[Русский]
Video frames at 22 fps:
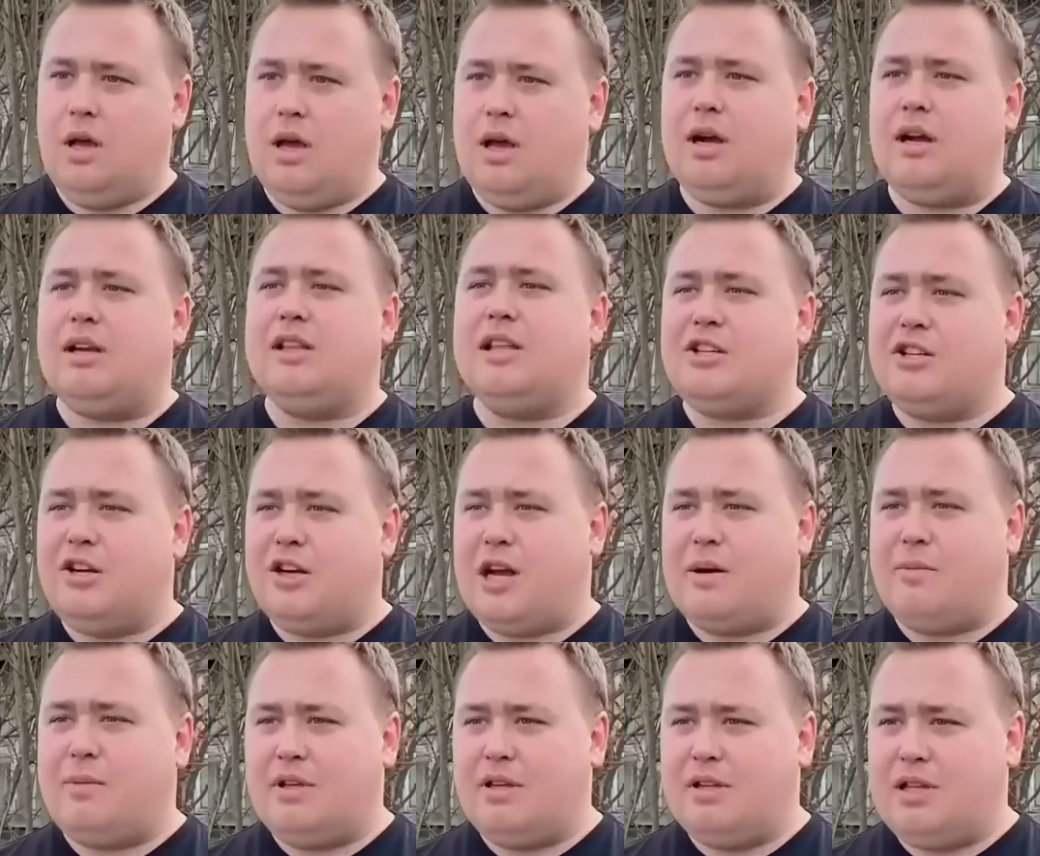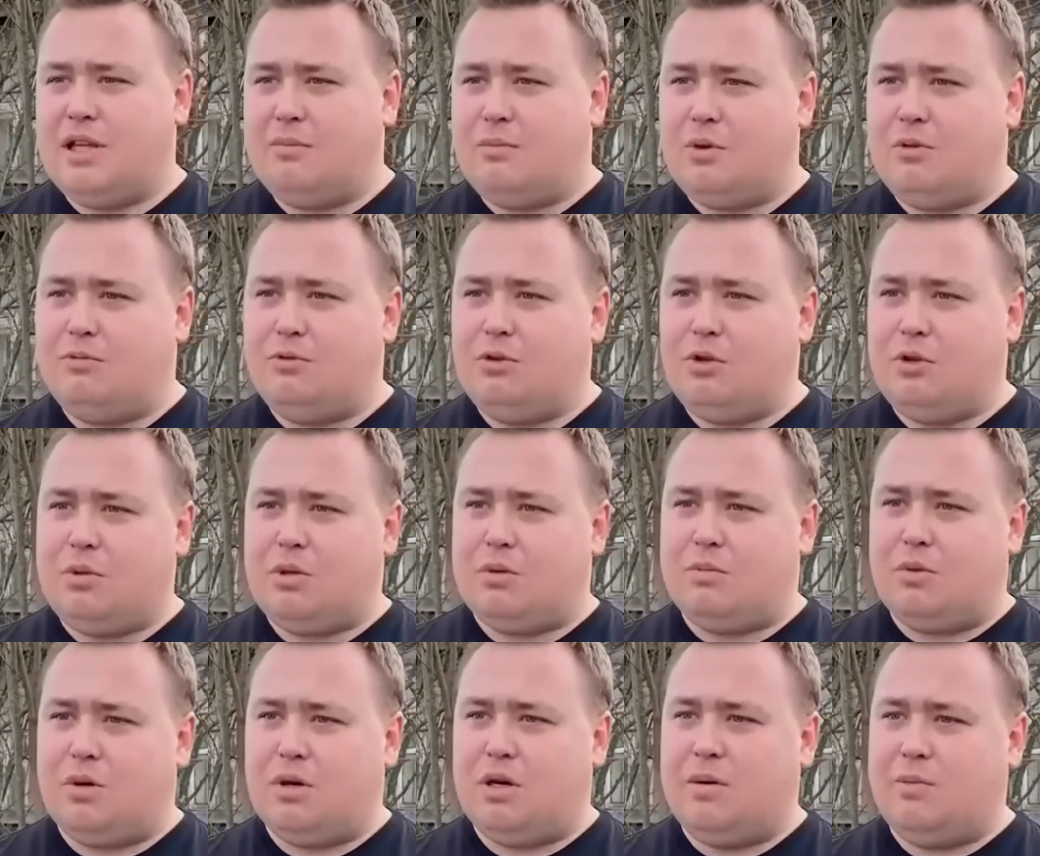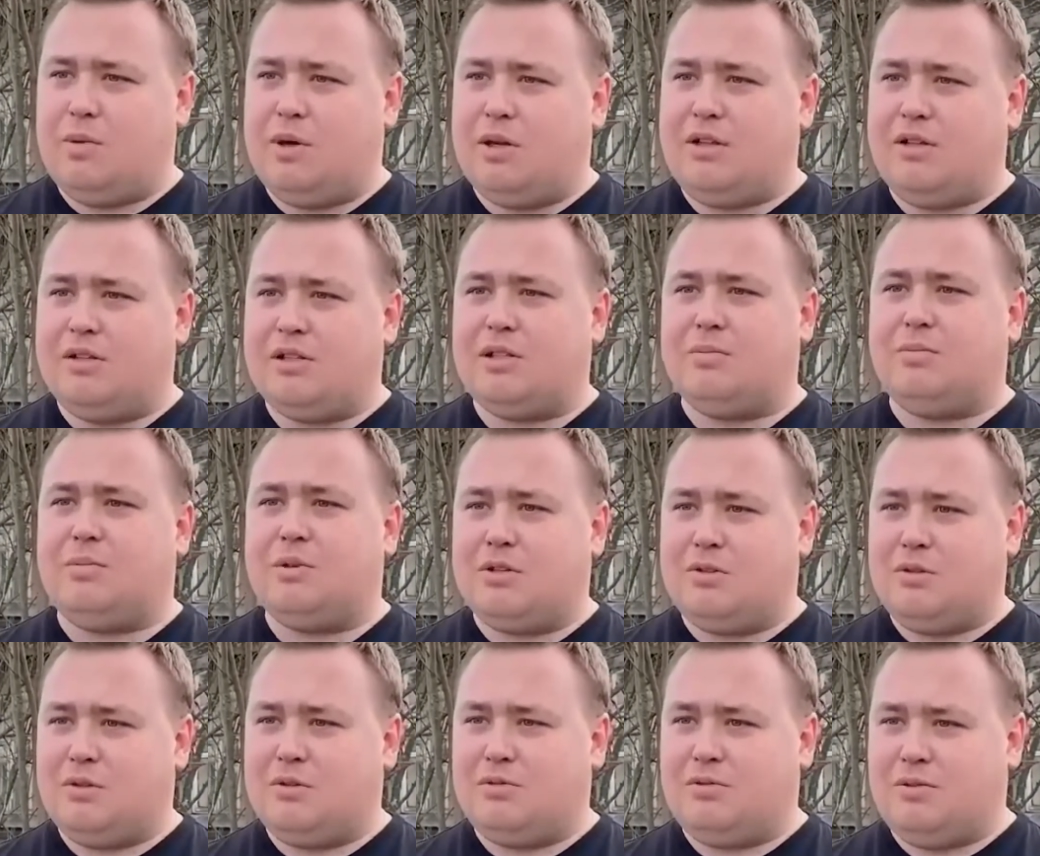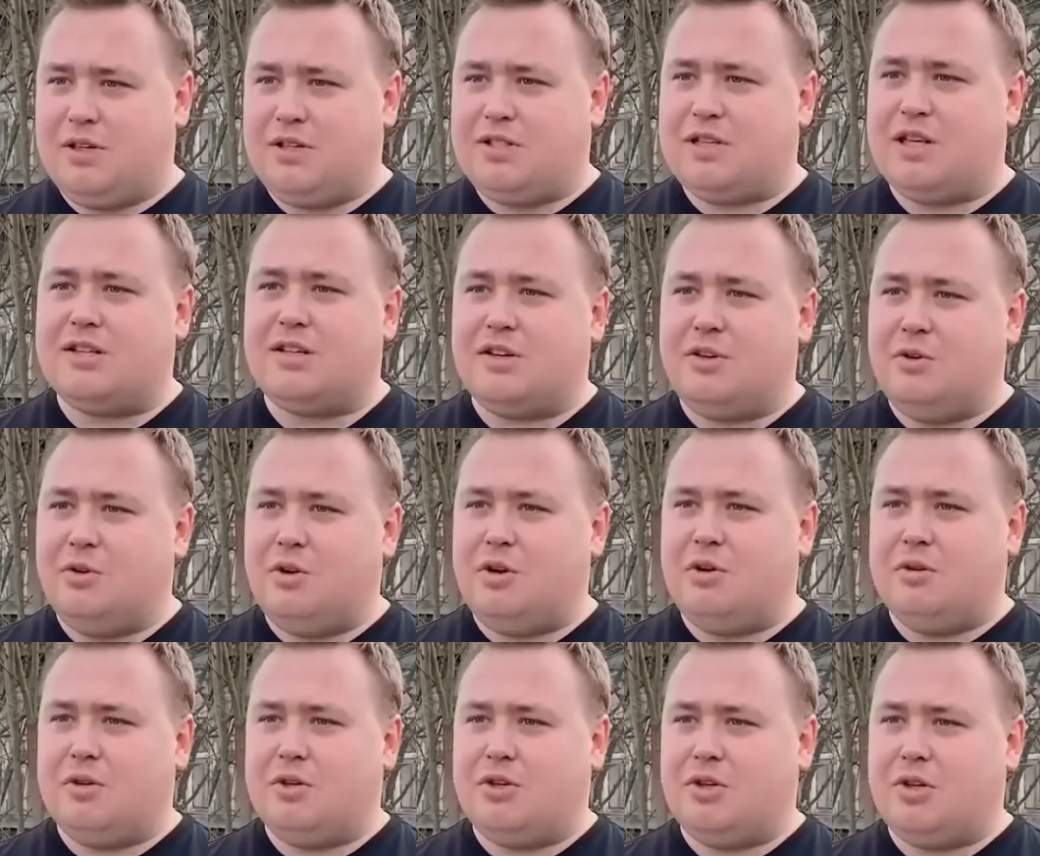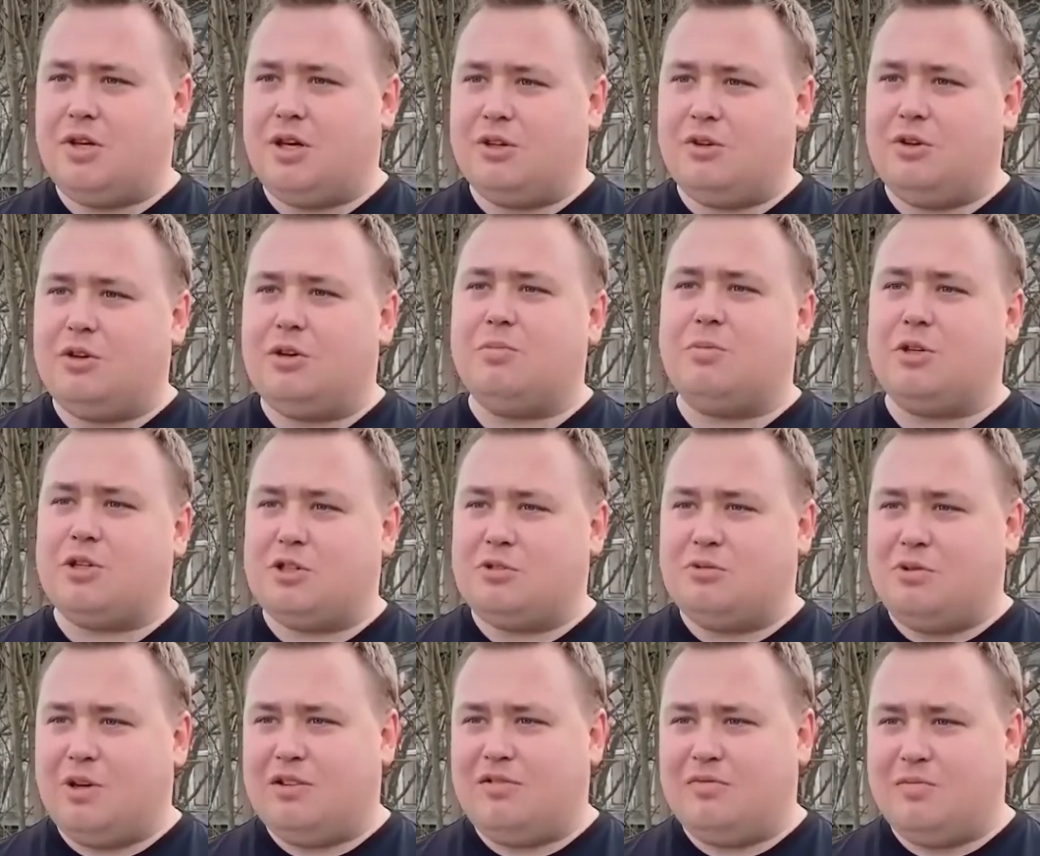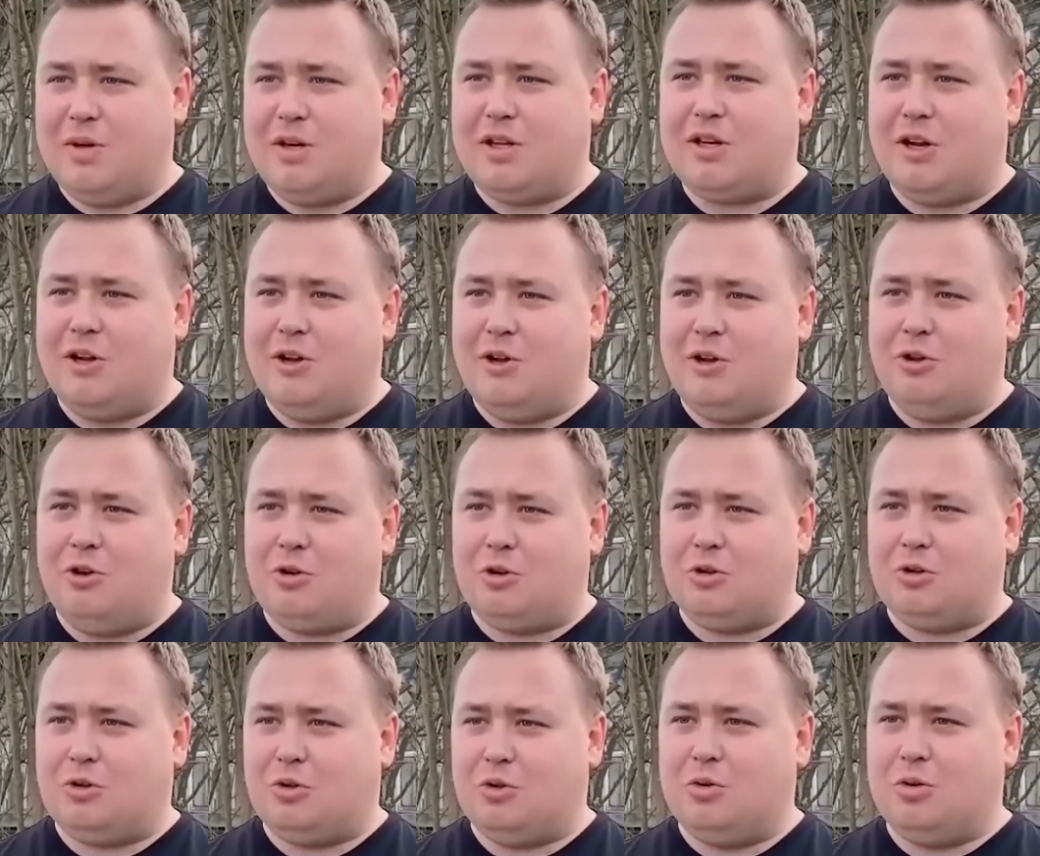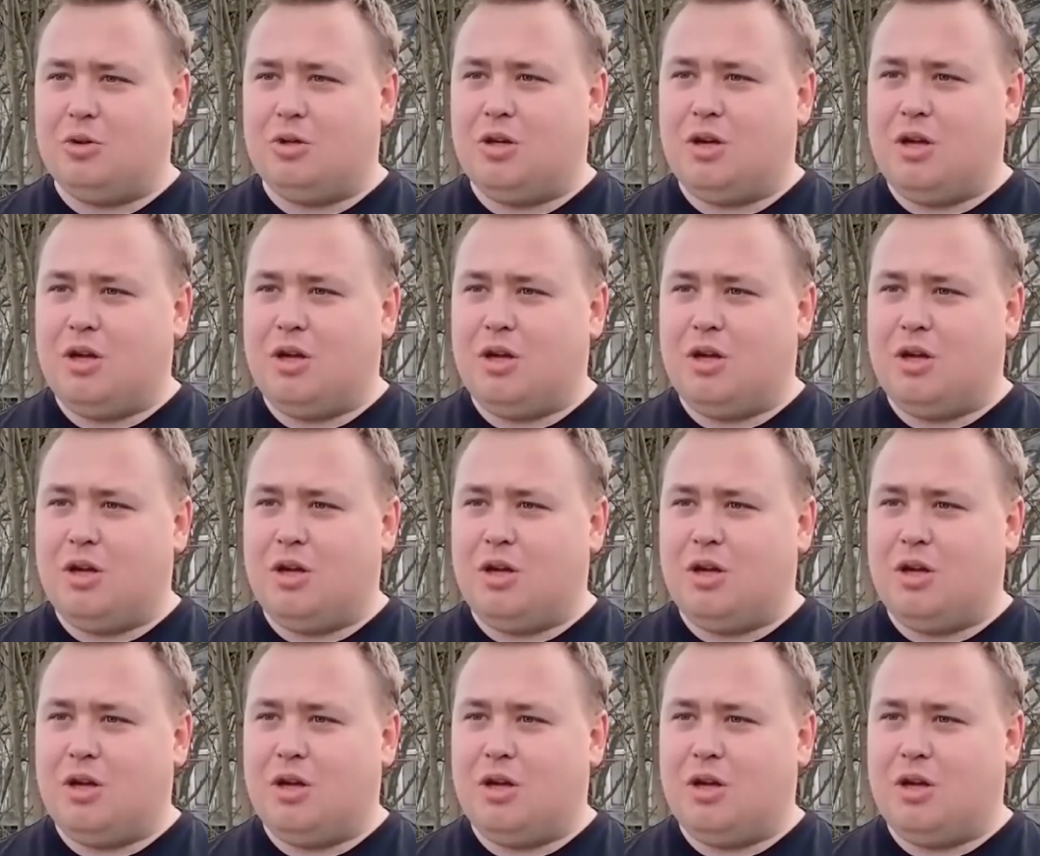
К нашей команде «Добро в добром» обратился Прозоров Александр Юрьевич, который проживает в микрорайоне Оргтруд.